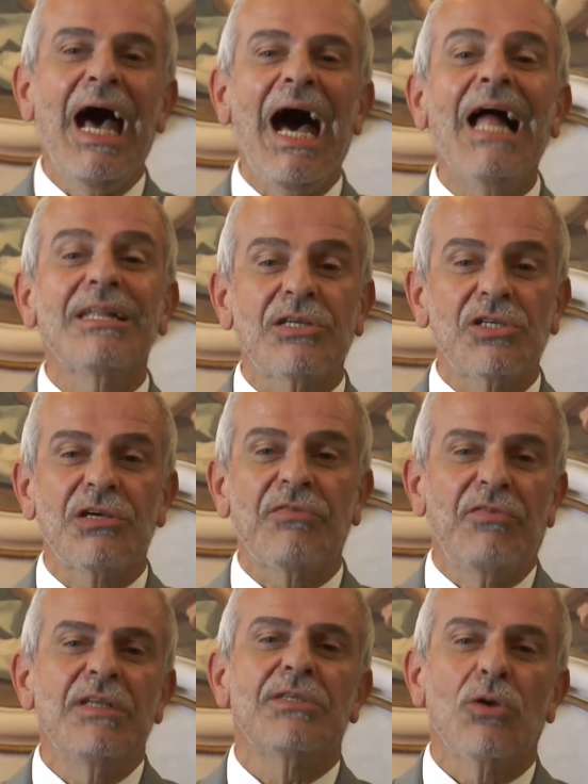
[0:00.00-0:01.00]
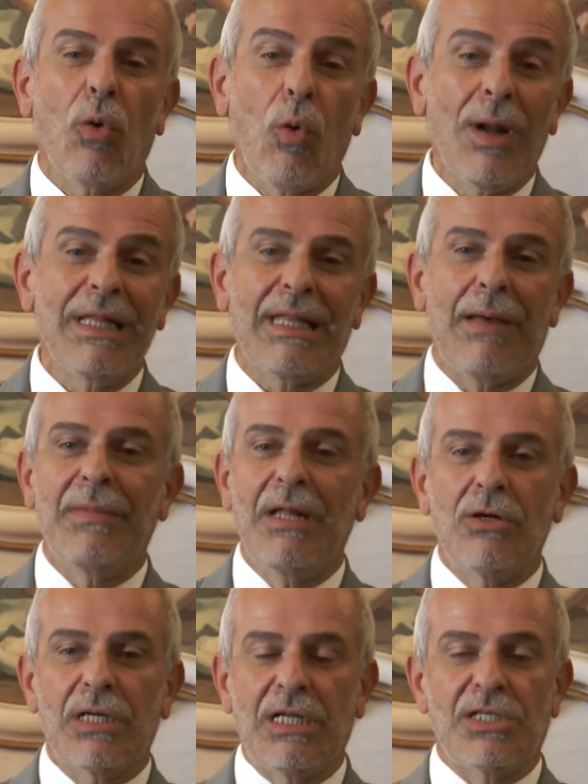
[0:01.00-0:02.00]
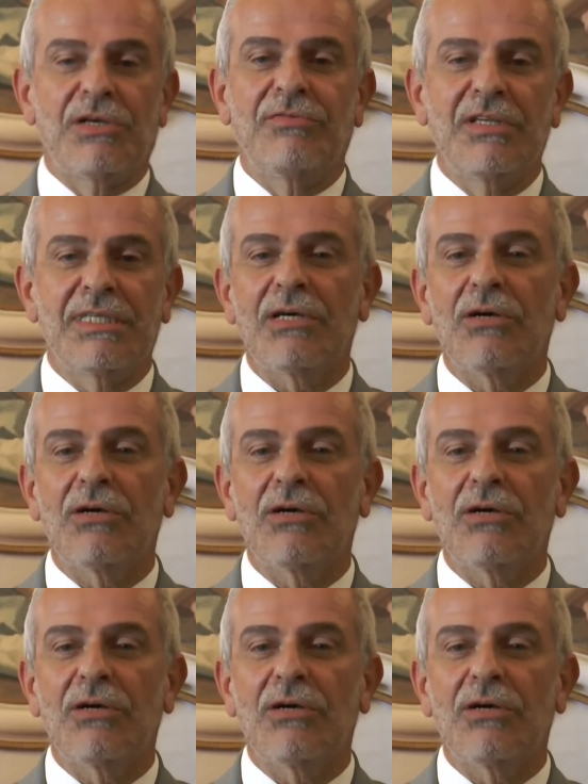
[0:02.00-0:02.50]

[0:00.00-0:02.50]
altri servizi o qualità migliore nei servizi